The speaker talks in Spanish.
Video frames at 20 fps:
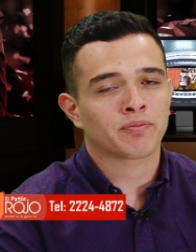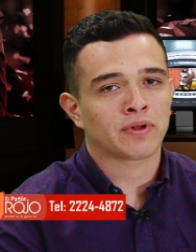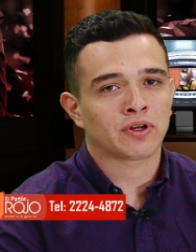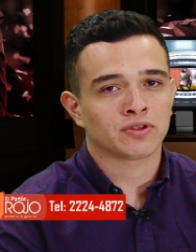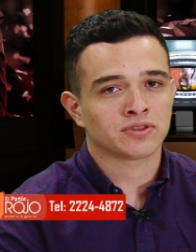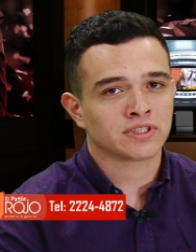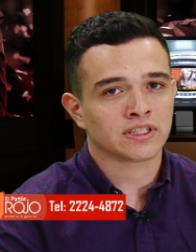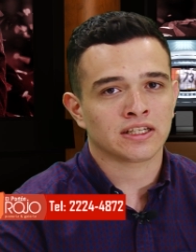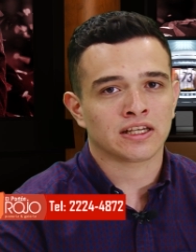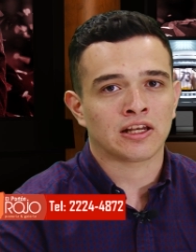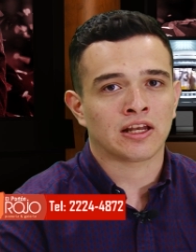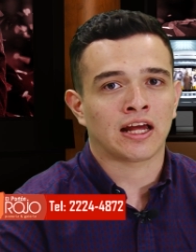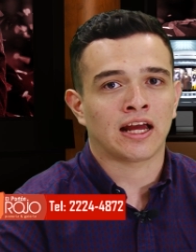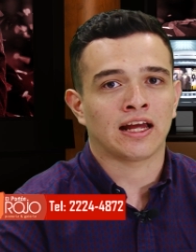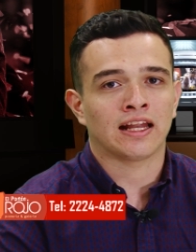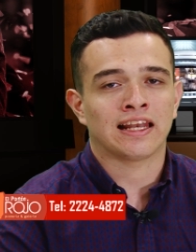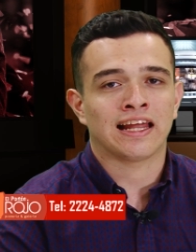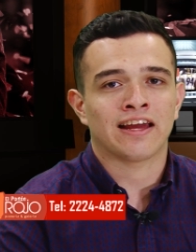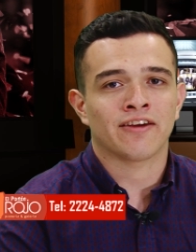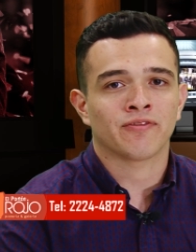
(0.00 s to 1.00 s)
pero sí,
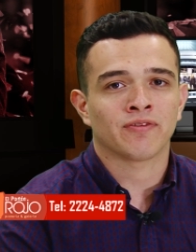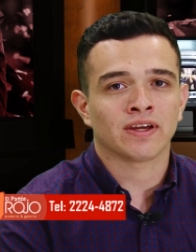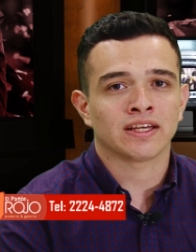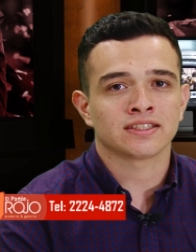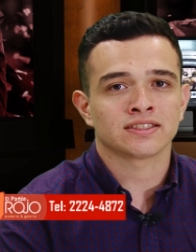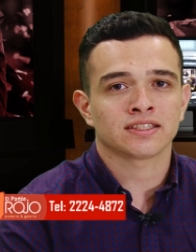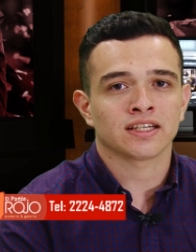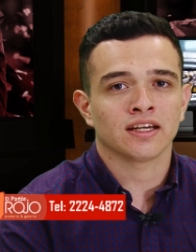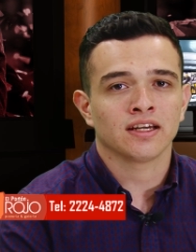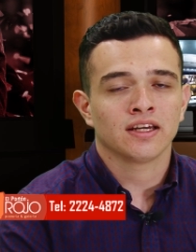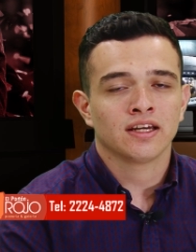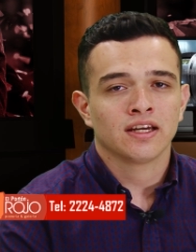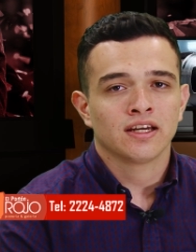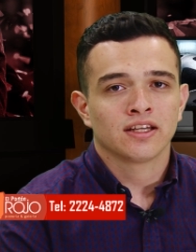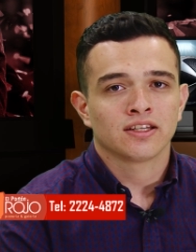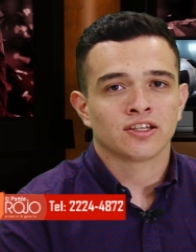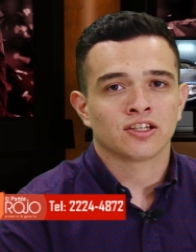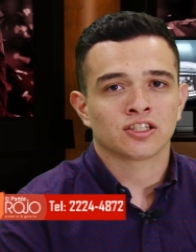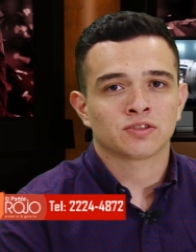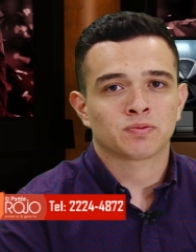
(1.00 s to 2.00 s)
la, defensa
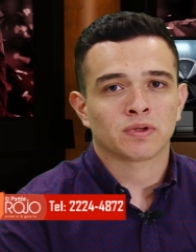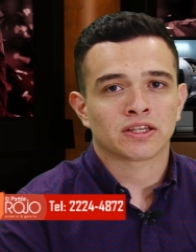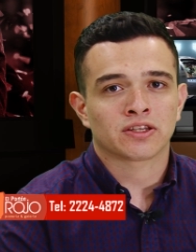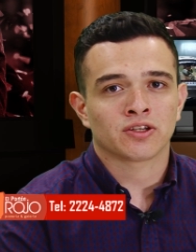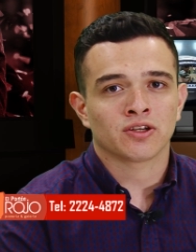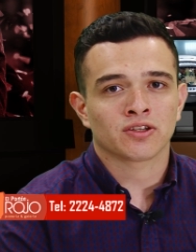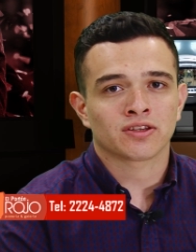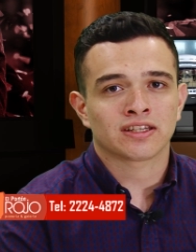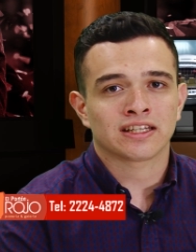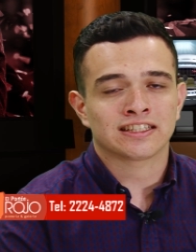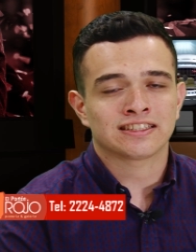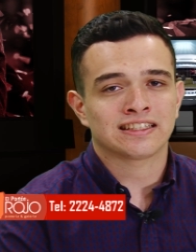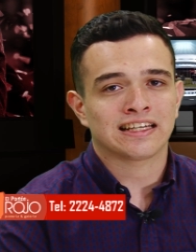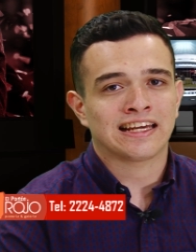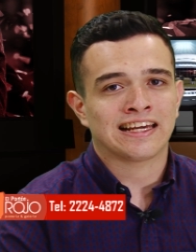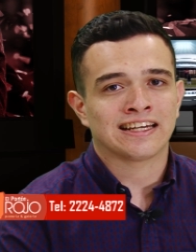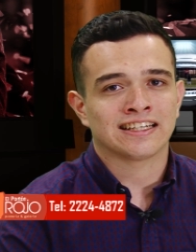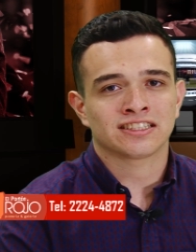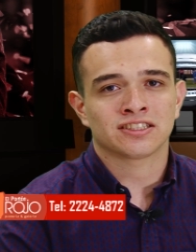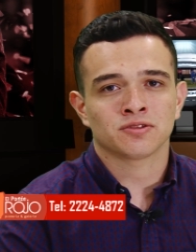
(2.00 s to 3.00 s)
de los Patriotas
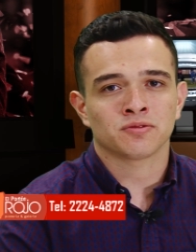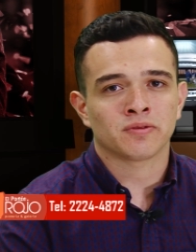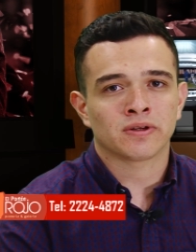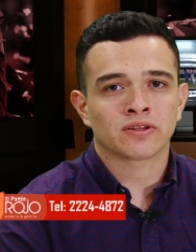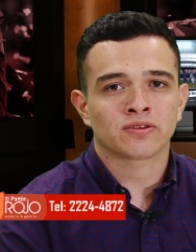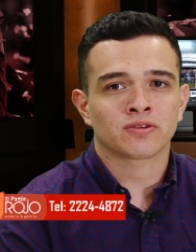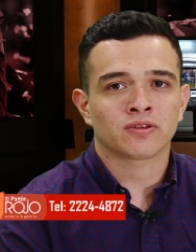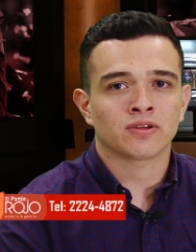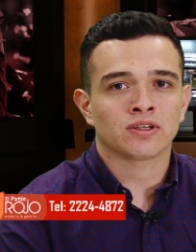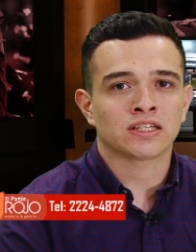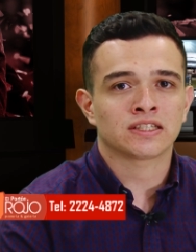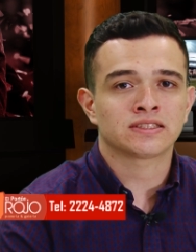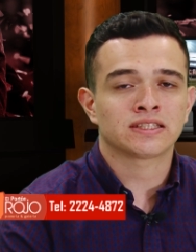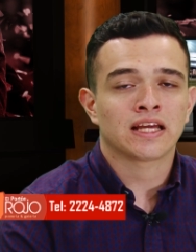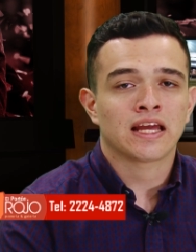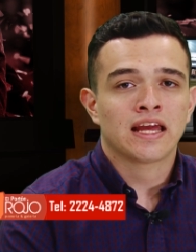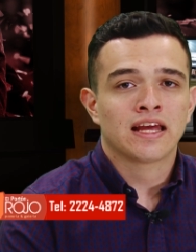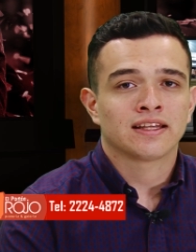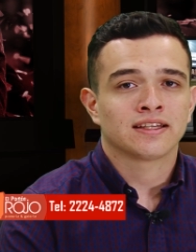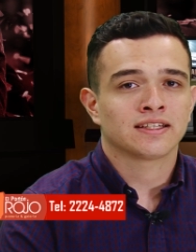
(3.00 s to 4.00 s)
en este momento es
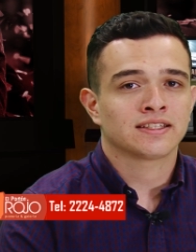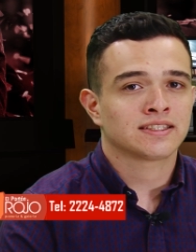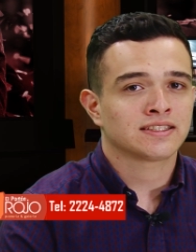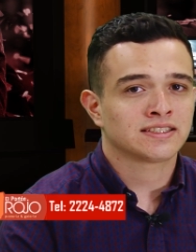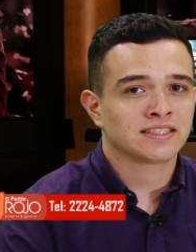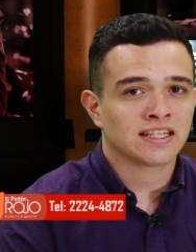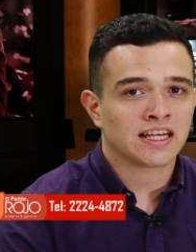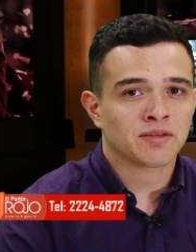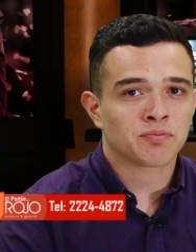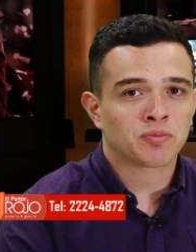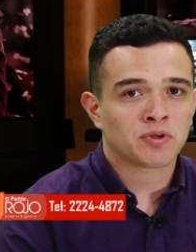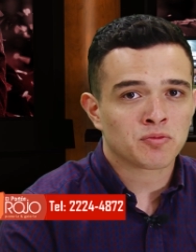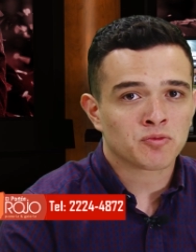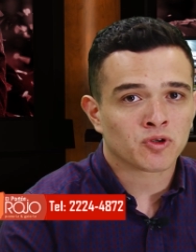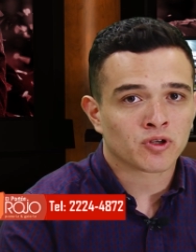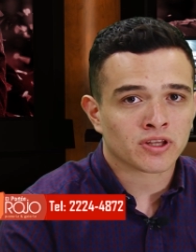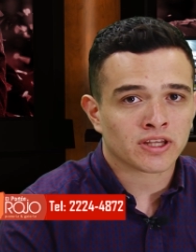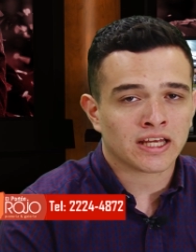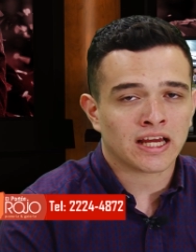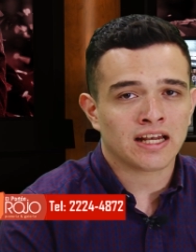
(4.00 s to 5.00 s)
necesidad
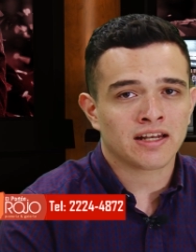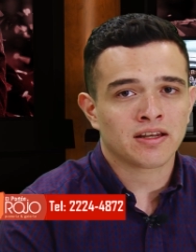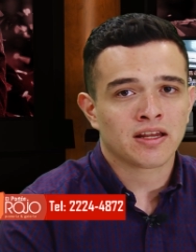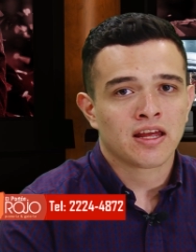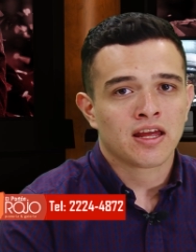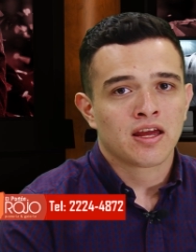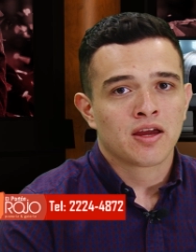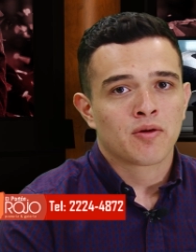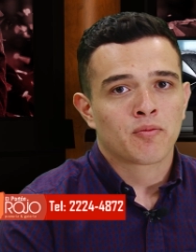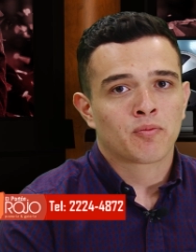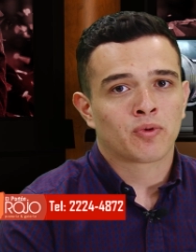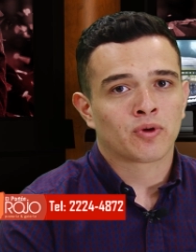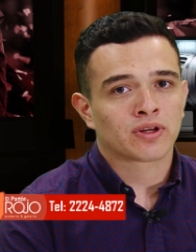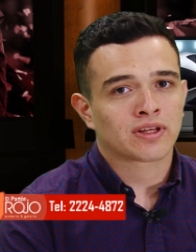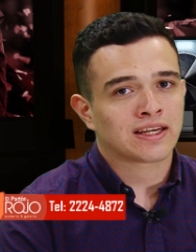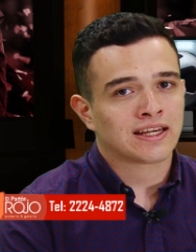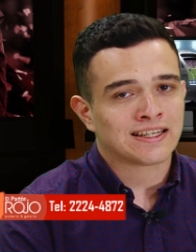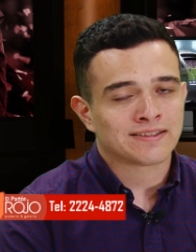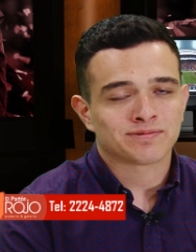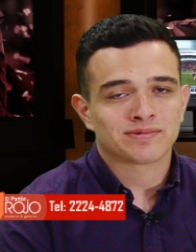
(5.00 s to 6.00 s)
primordial
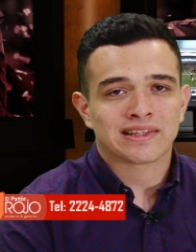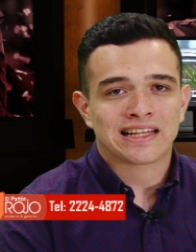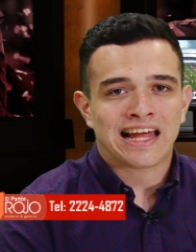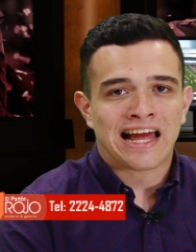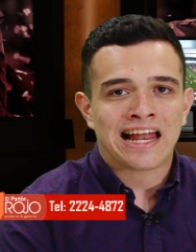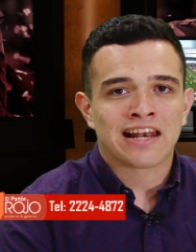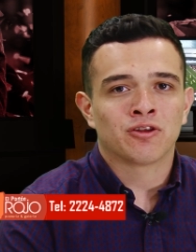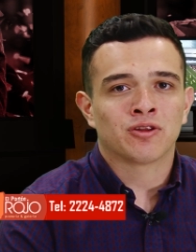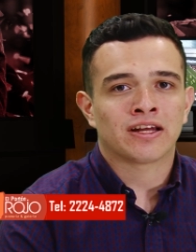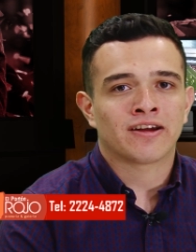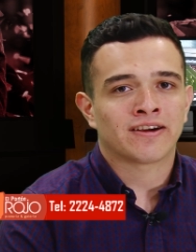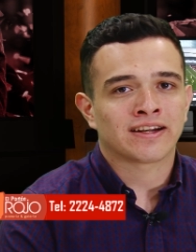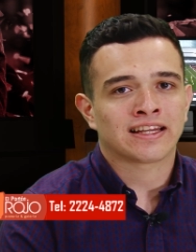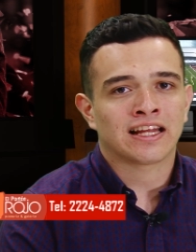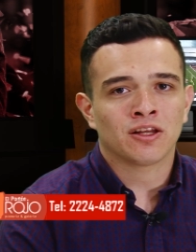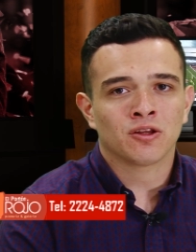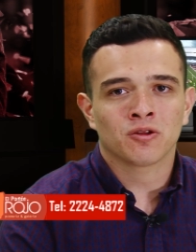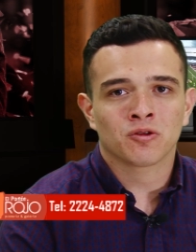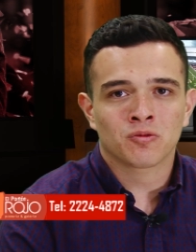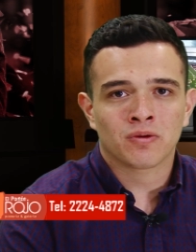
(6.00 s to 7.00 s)
porque la
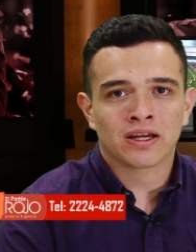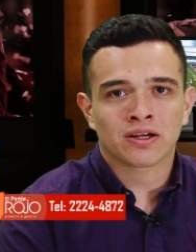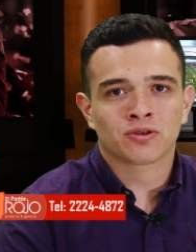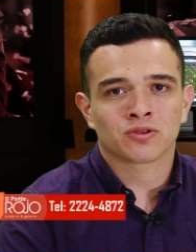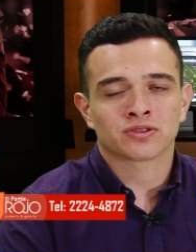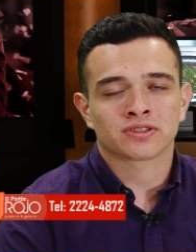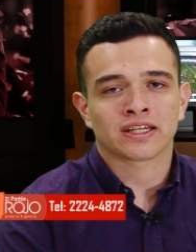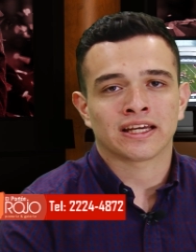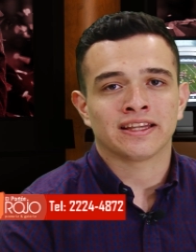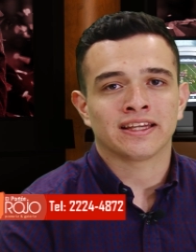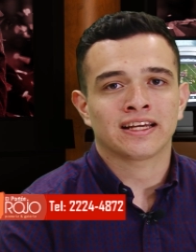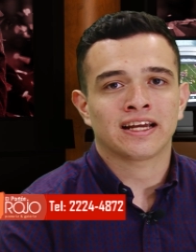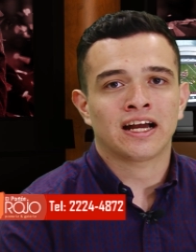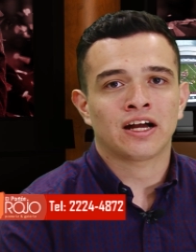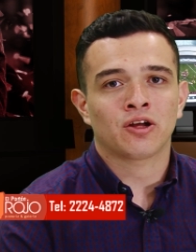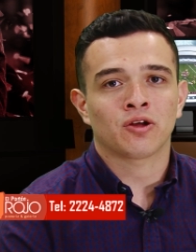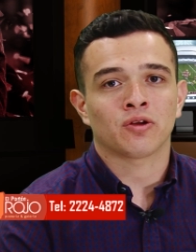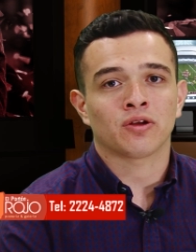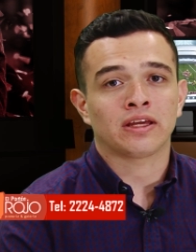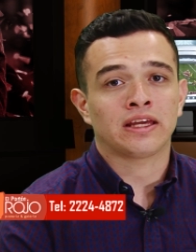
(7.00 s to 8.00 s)
verdad los huecos que han
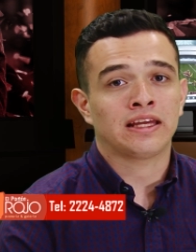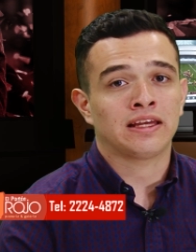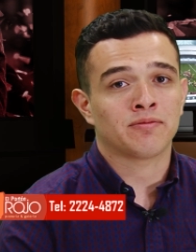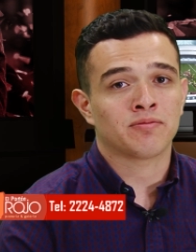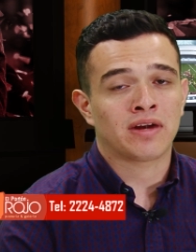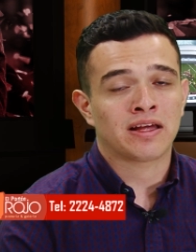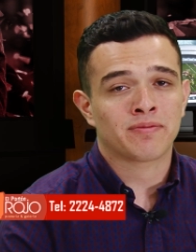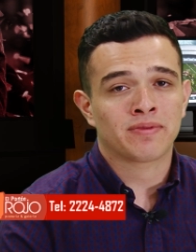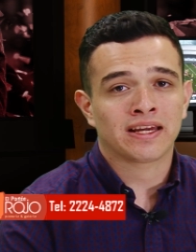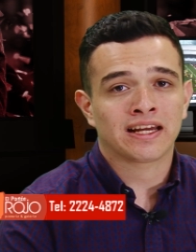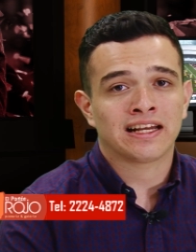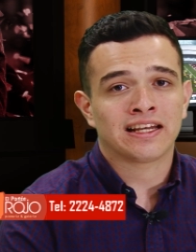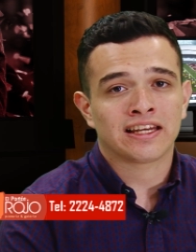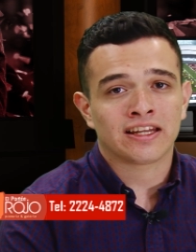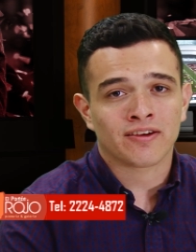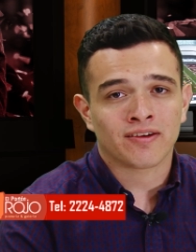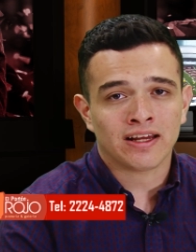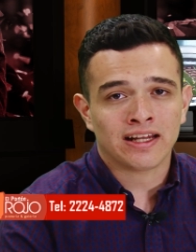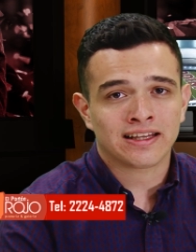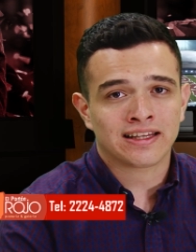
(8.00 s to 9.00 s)
dejado y más bien el
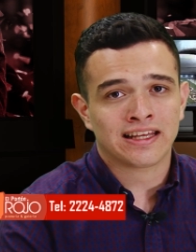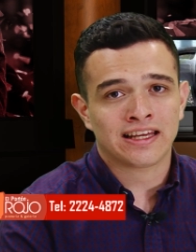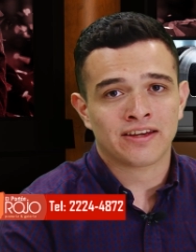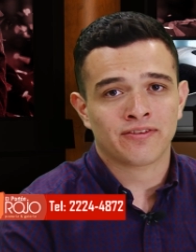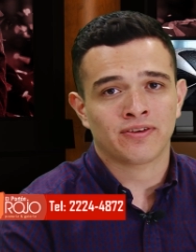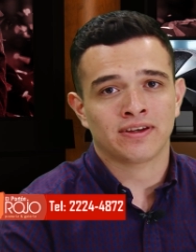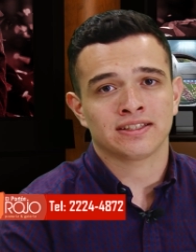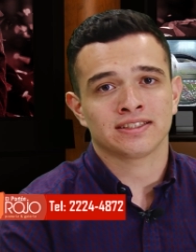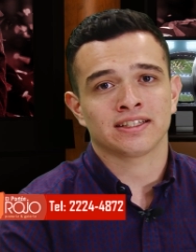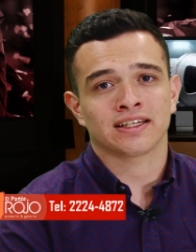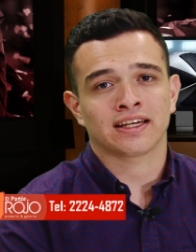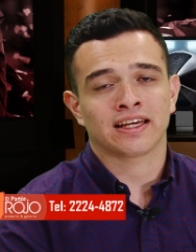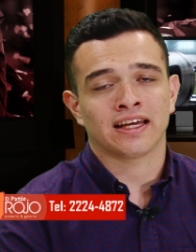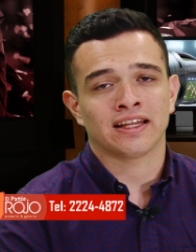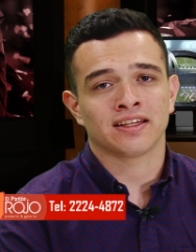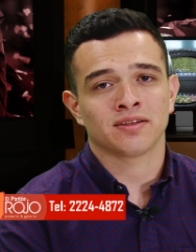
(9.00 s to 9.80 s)
nivel de defensa que han